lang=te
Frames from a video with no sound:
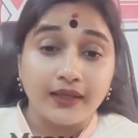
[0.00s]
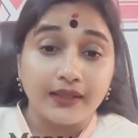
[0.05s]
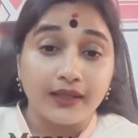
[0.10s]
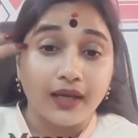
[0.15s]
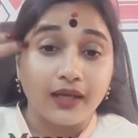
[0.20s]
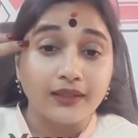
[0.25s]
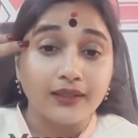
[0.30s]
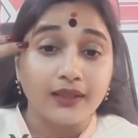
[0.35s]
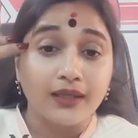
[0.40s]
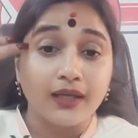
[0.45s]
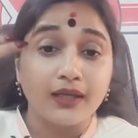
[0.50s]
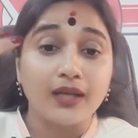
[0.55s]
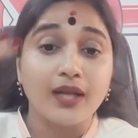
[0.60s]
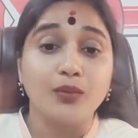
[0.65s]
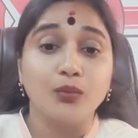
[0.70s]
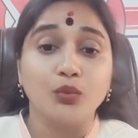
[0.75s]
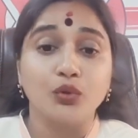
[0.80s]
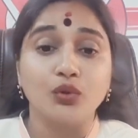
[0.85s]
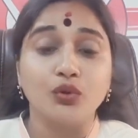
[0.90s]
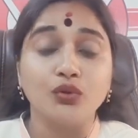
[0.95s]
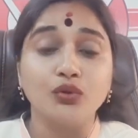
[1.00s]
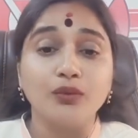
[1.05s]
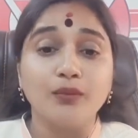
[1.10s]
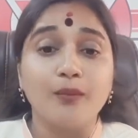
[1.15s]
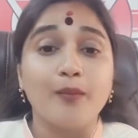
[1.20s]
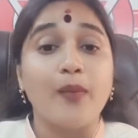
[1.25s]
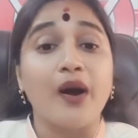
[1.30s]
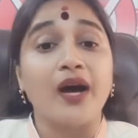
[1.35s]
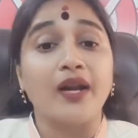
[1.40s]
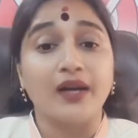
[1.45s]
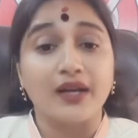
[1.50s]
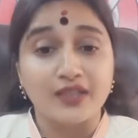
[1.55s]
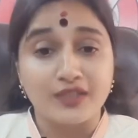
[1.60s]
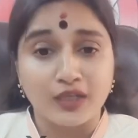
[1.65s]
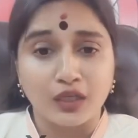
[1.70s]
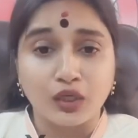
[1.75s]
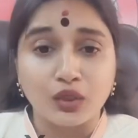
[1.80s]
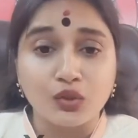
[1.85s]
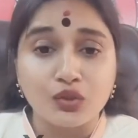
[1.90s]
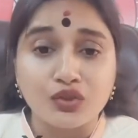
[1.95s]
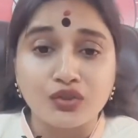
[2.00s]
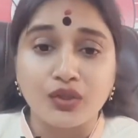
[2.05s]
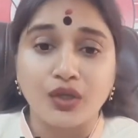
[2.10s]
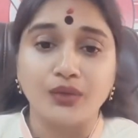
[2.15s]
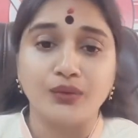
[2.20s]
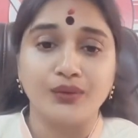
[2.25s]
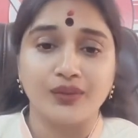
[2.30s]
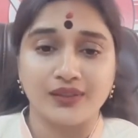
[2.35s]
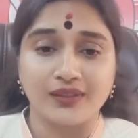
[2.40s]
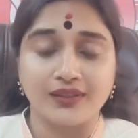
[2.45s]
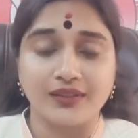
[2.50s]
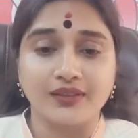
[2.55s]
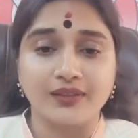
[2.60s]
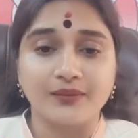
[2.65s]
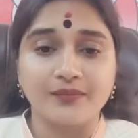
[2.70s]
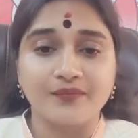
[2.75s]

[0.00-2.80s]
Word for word: గన్ కన్నా ముందు మా అన్న జగన్ వస్తాడు అనింది